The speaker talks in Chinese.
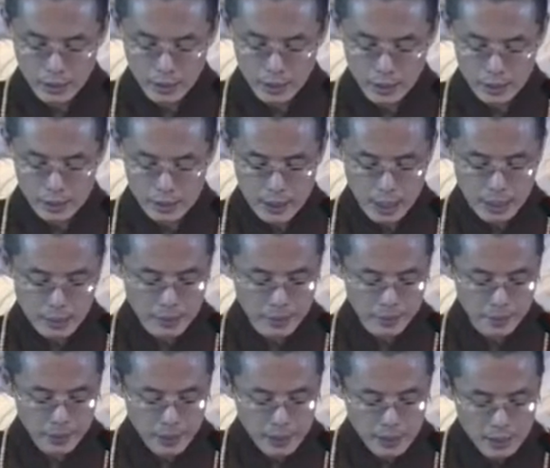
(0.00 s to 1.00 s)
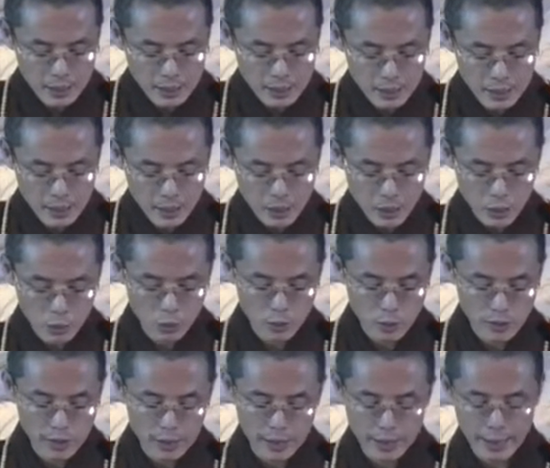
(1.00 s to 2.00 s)
一个长着披肩、蓄
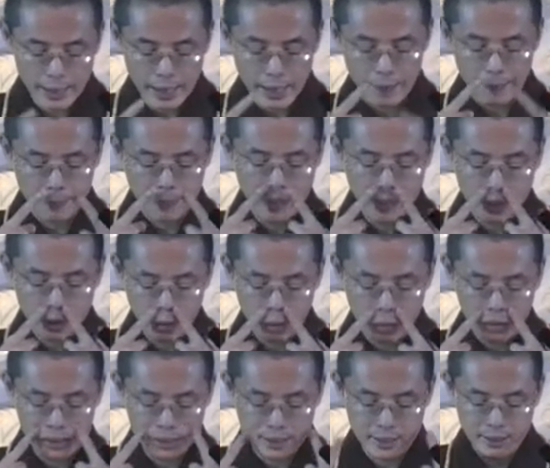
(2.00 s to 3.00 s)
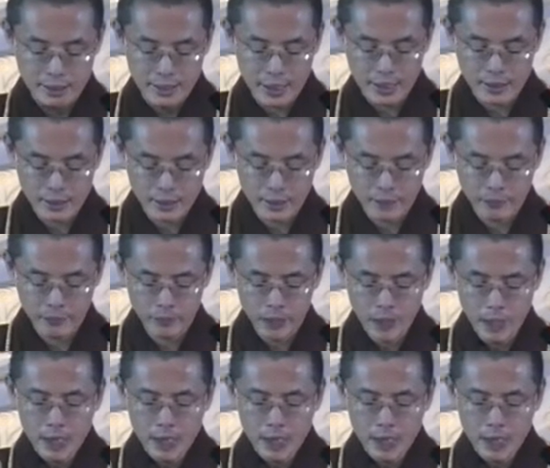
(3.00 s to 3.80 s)
着2撇胡子的男人，